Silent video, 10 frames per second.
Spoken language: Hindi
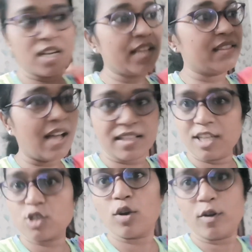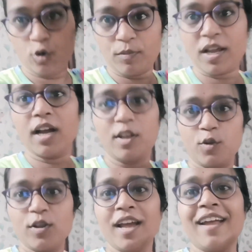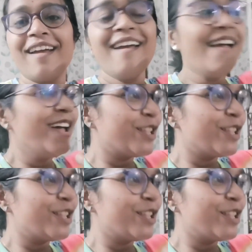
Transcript: बच्चे की दादी जो है घूमने गई हुई है